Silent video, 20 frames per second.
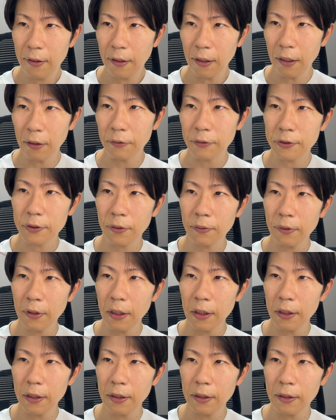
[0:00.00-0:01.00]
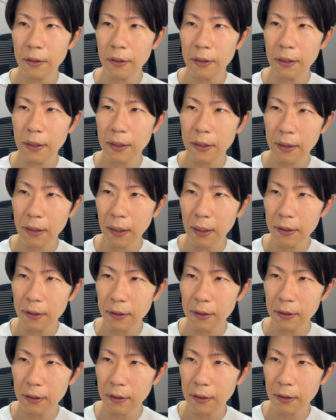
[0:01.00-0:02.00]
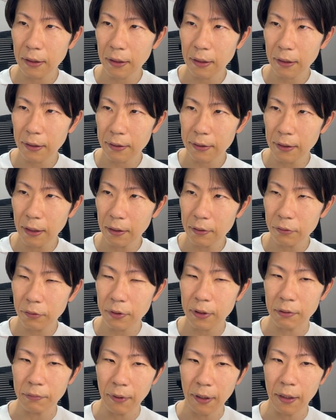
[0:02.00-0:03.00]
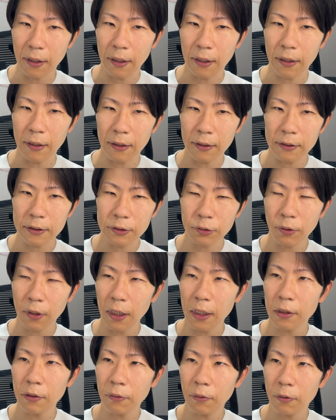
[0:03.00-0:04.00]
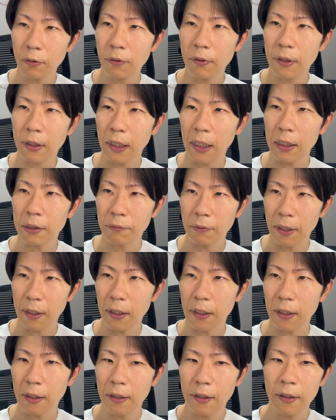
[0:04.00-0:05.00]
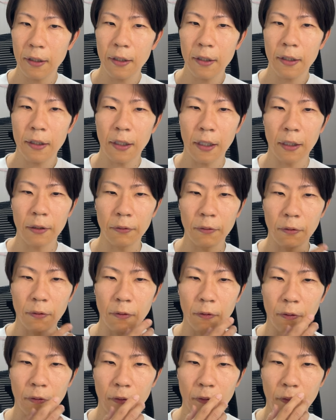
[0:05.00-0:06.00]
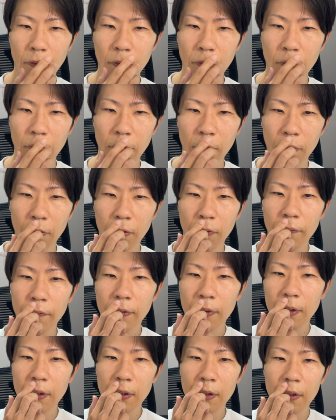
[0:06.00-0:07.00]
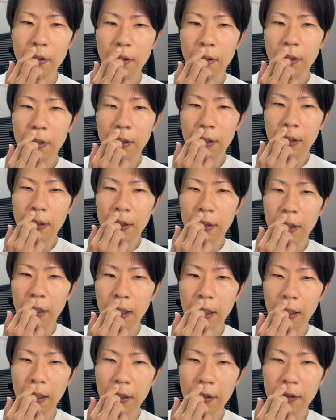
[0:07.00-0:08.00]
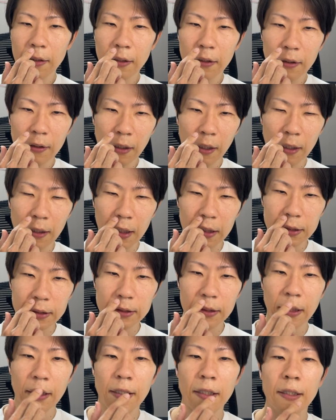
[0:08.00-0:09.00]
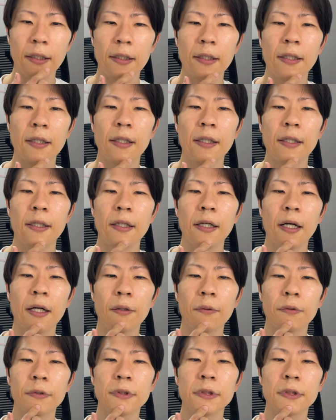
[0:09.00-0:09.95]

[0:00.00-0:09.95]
あの、そんなに一回やるときは、初回の6回は、あのー、鼻下、えー、顎